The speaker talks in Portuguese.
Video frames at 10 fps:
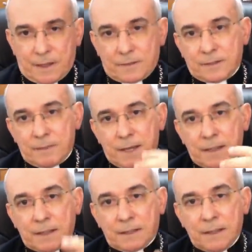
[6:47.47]
A
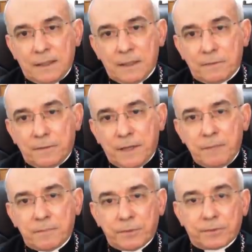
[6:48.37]
samaritana
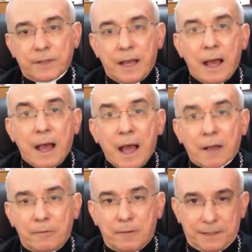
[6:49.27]
vem buscar
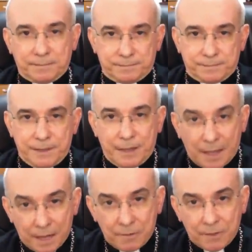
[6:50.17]
água,
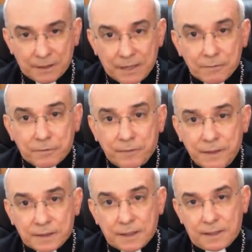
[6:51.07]
água da
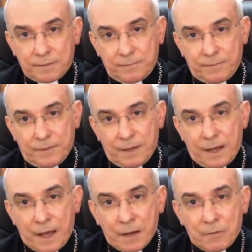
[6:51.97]
vida,
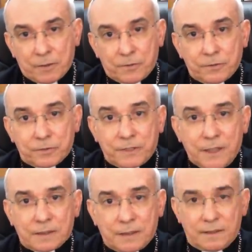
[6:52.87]
água
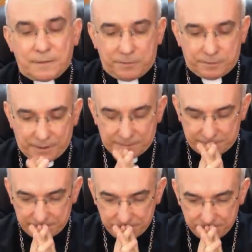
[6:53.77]
sustenta a
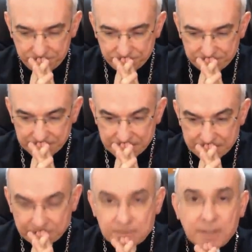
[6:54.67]
existência.
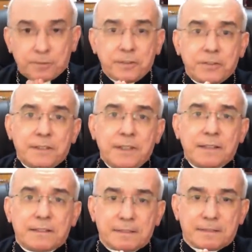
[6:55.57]
E Jesus
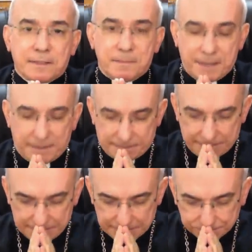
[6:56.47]
diz à
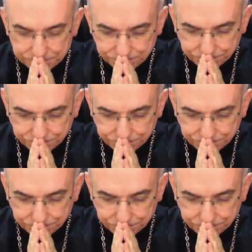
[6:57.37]
samaritana